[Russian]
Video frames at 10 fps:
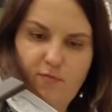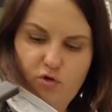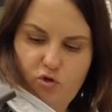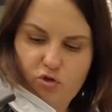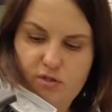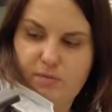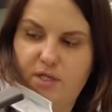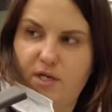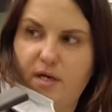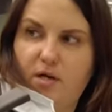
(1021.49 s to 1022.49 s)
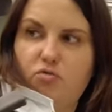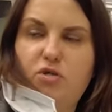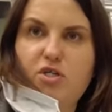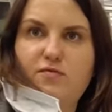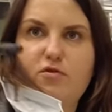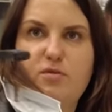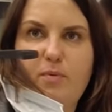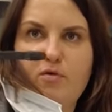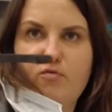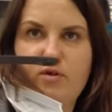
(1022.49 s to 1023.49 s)
Вот тоже, смотри, даже двух
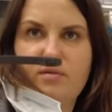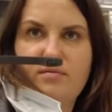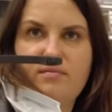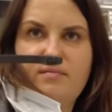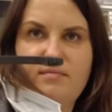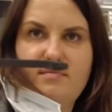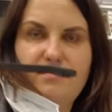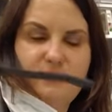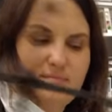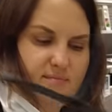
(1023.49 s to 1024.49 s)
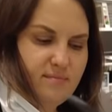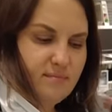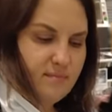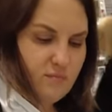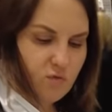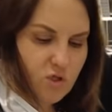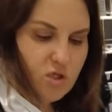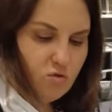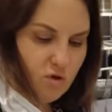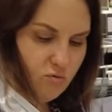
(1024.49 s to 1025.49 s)
стопоров нет. Да. Вот здесь
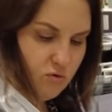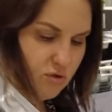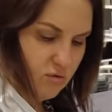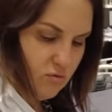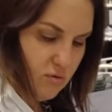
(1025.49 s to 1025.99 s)
тоже они деют.